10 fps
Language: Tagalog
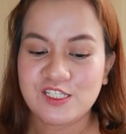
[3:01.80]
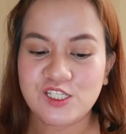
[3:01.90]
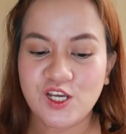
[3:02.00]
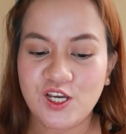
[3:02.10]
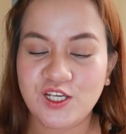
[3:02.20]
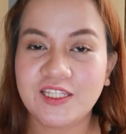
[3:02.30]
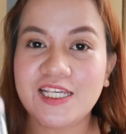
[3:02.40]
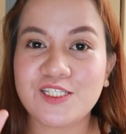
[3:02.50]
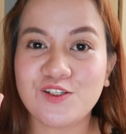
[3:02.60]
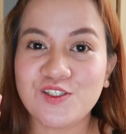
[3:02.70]
So,
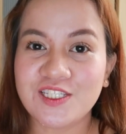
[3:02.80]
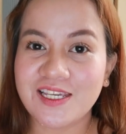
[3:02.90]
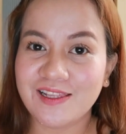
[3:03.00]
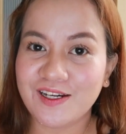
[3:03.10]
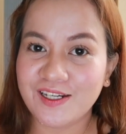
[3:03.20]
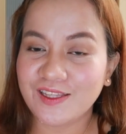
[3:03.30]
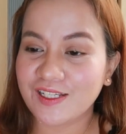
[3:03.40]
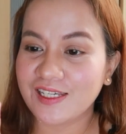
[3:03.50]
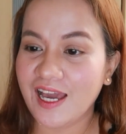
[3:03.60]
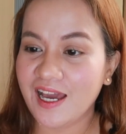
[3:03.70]
this concealer, it
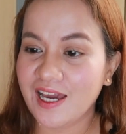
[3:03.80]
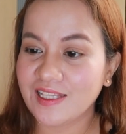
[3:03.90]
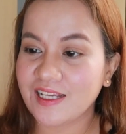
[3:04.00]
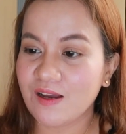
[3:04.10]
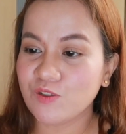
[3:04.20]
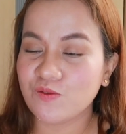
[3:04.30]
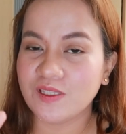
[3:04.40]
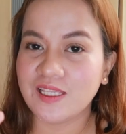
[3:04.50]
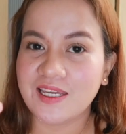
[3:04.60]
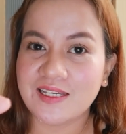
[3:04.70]
uh, it comes
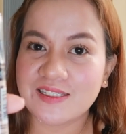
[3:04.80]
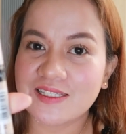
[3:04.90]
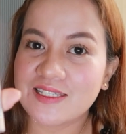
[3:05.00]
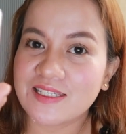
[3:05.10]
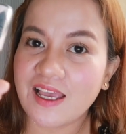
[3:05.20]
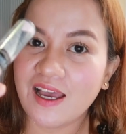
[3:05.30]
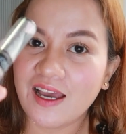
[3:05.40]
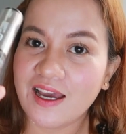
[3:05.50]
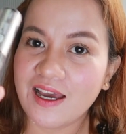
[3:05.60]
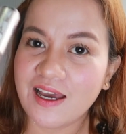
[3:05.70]
with this
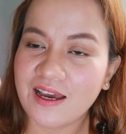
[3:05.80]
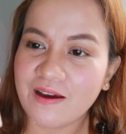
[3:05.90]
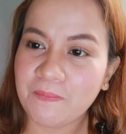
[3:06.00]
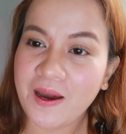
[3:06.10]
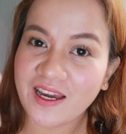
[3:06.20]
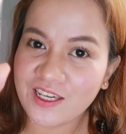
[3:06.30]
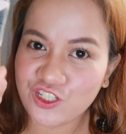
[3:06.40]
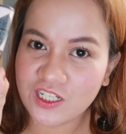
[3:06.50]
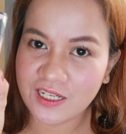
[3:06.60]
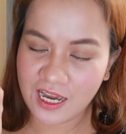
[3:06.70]
uh,
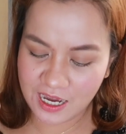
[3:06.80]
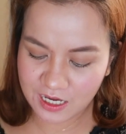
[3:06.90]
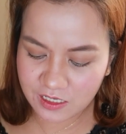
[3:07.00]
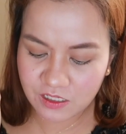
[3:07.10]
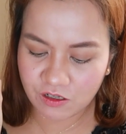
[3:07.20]
packaging guys.